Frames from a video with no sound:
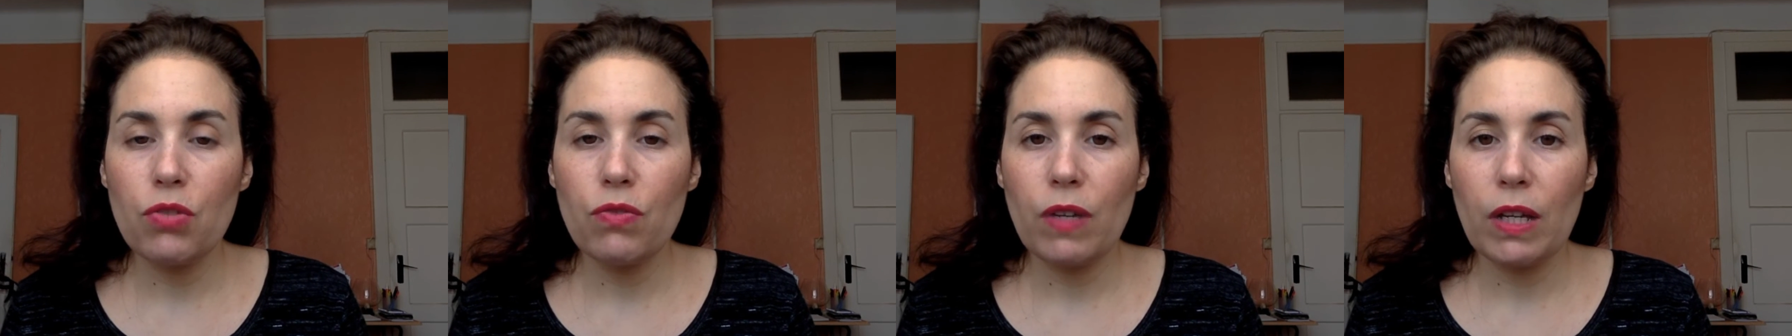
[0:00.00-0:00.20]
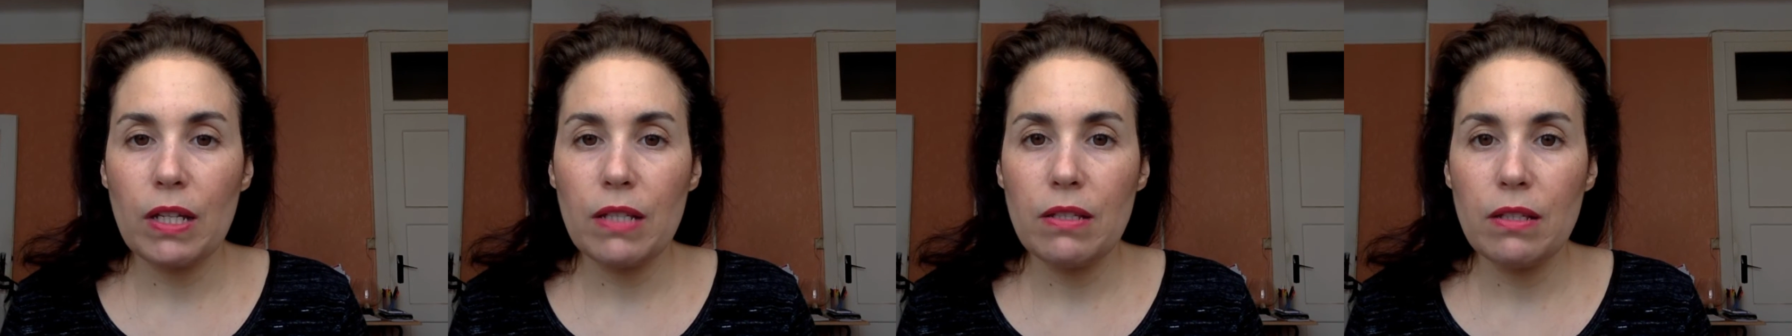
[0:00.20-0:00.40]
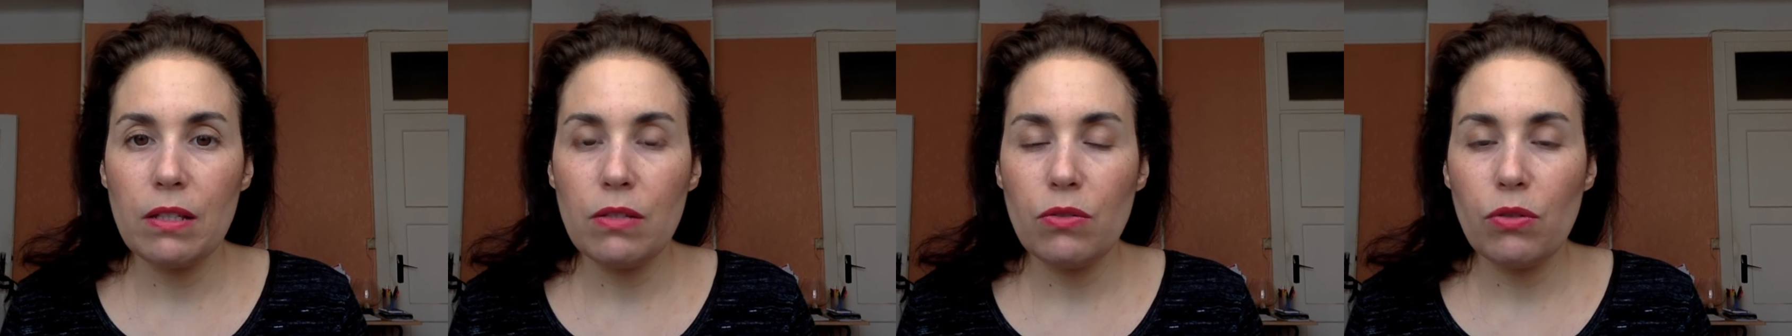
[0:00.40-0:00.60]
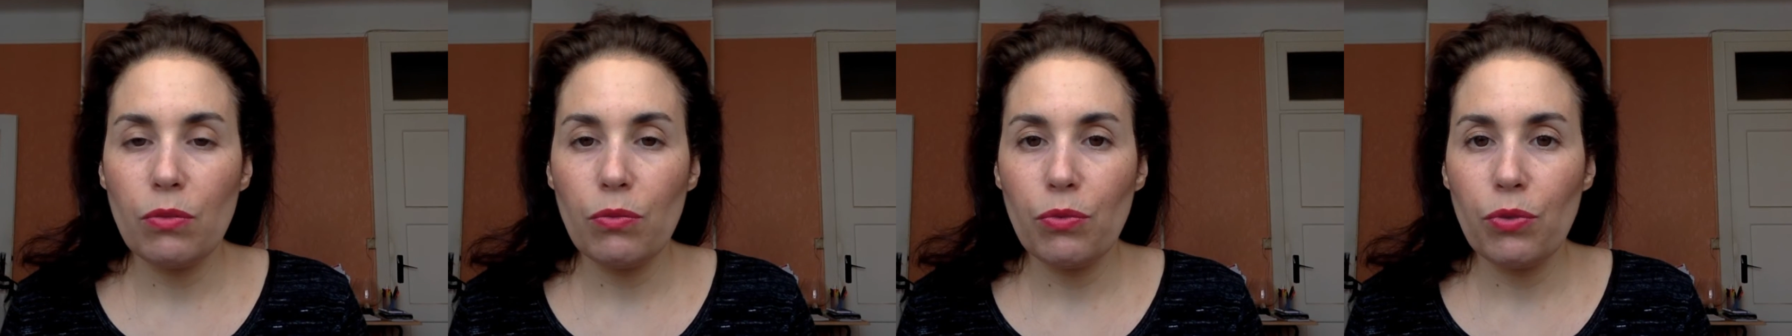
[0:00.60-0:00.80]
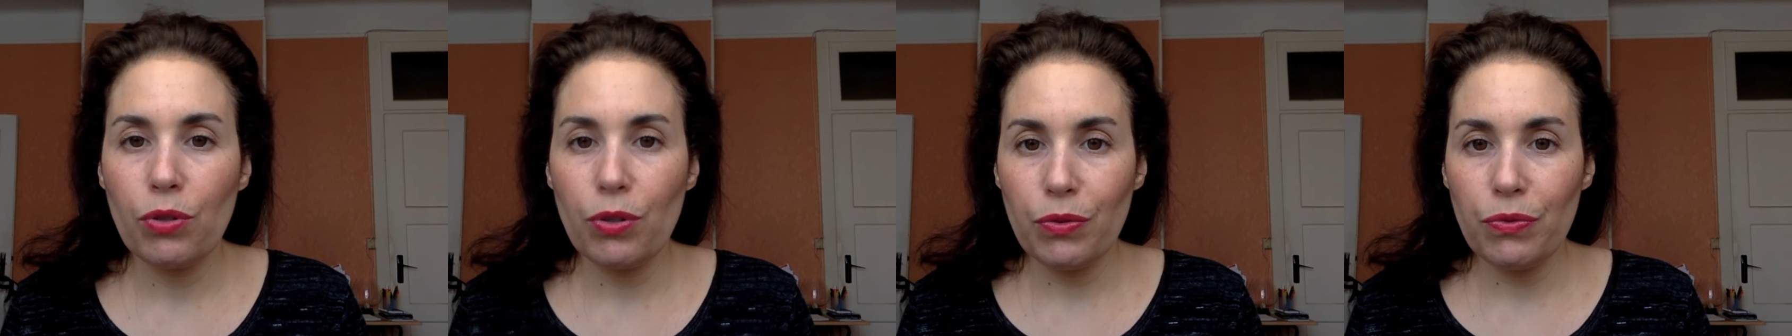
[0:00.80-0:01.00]
je vais rester sur
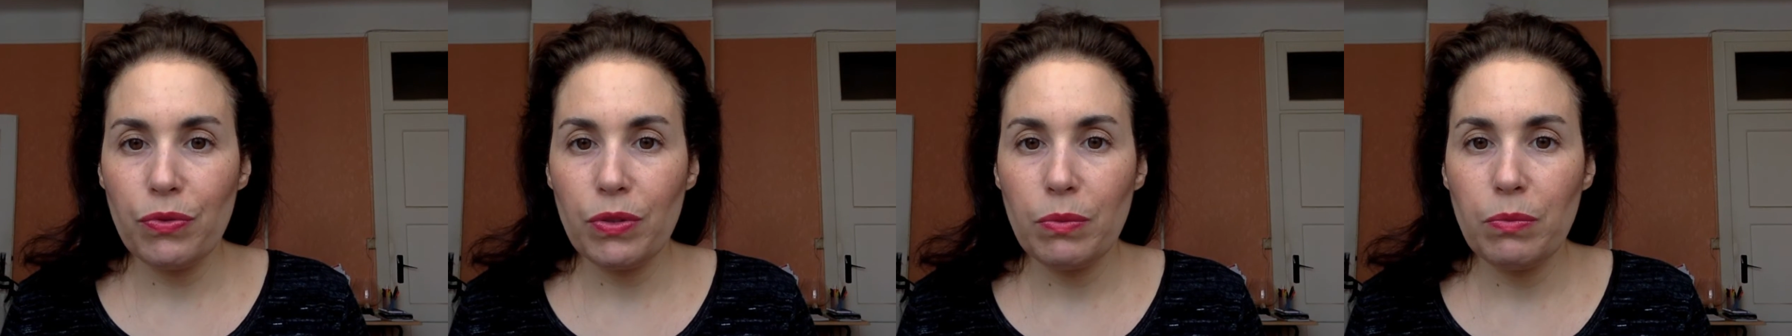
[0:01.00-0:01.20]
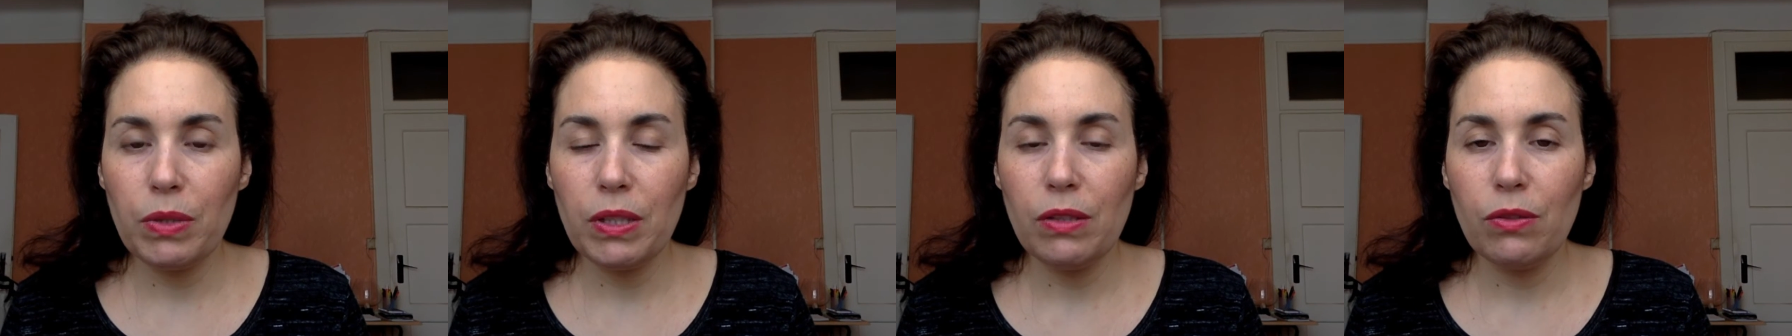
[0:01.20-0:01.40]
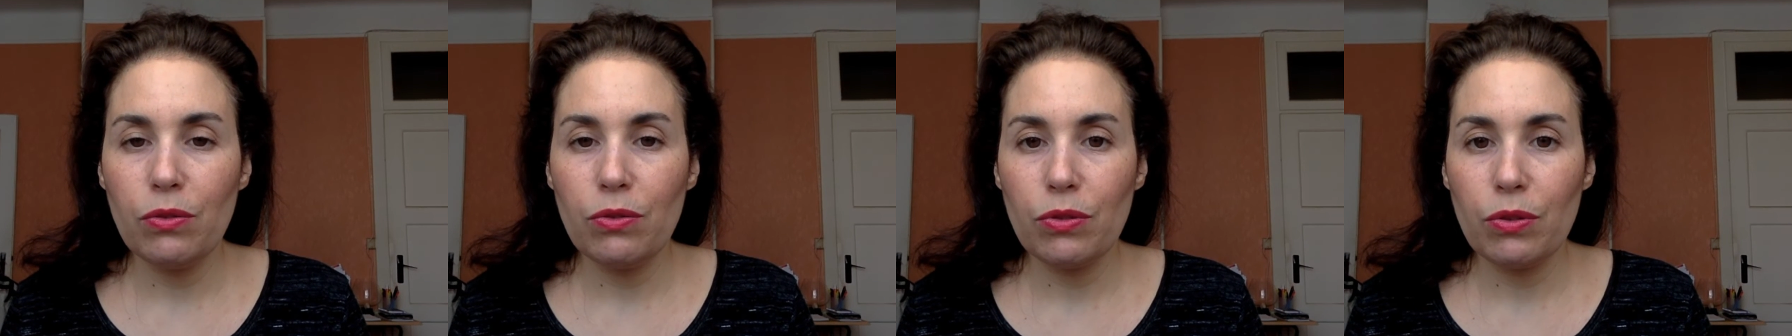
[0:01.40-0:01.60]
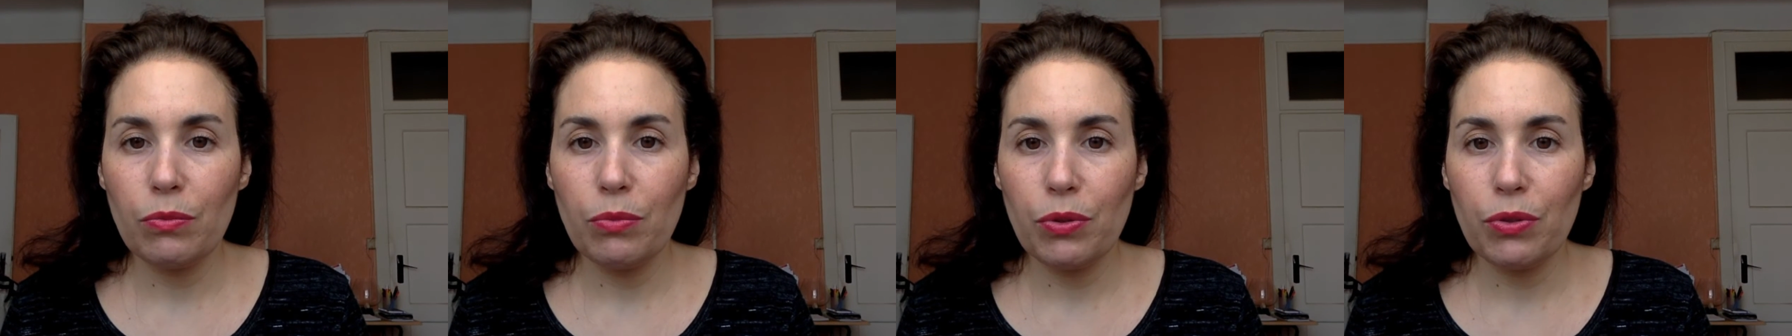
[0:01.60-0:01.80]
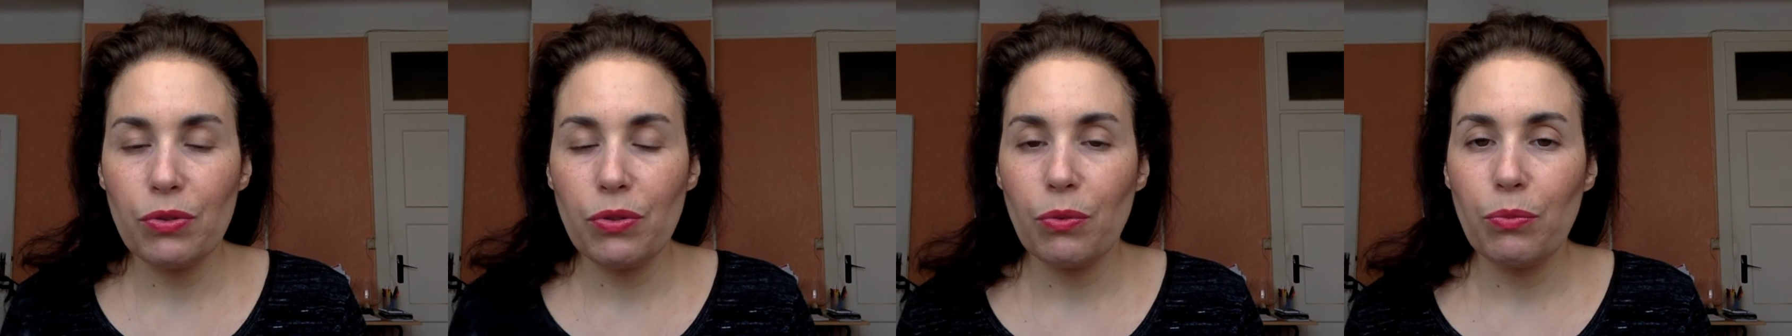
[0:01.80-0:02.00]
mon coffee bean de
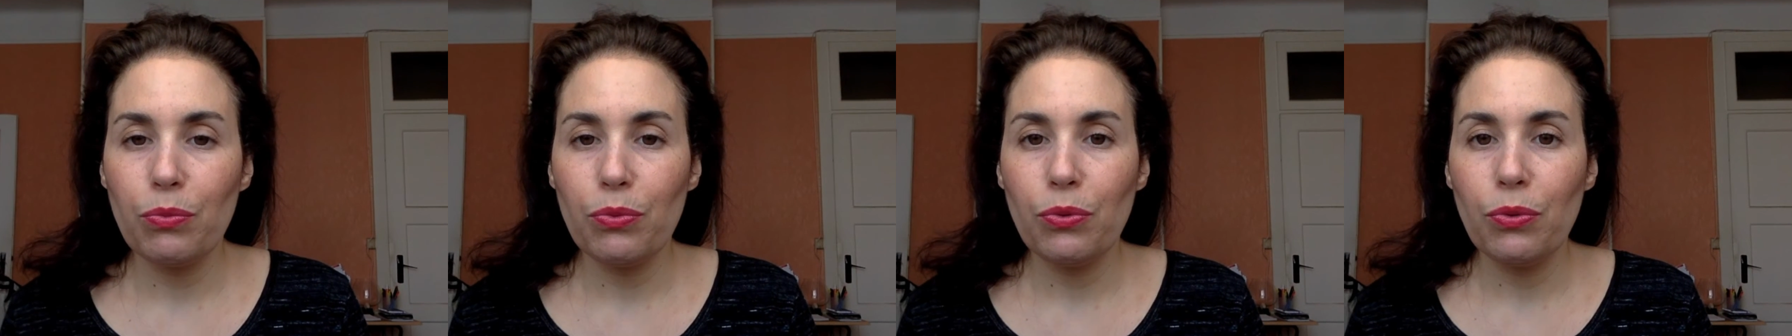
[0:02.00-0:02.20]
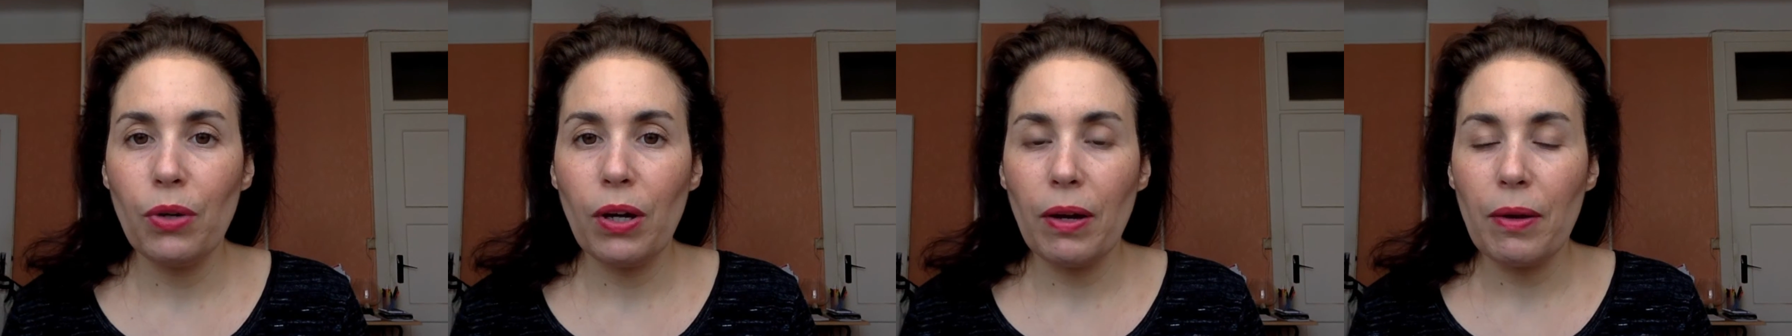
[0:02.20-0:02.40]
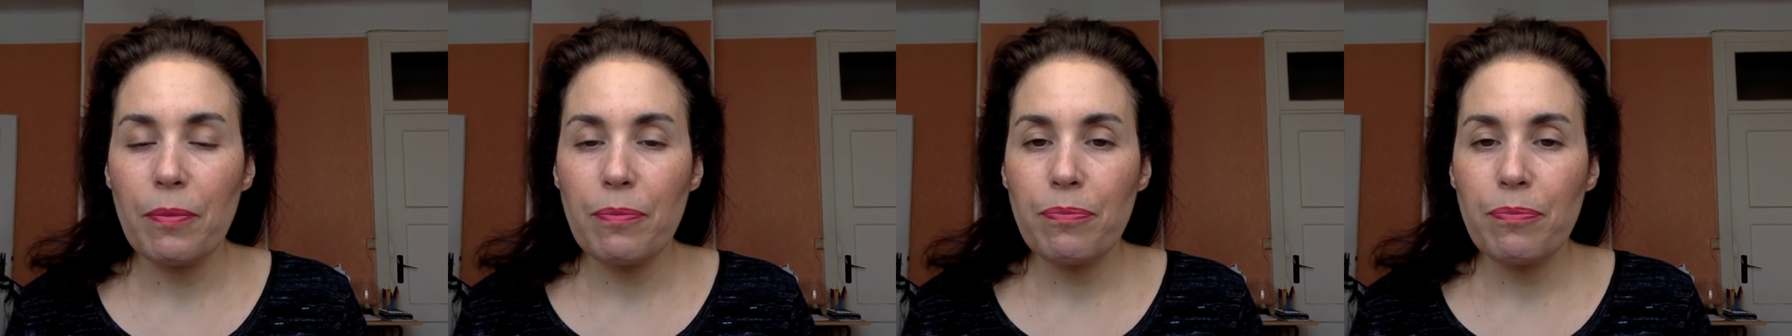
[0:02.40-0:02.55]
100% pur.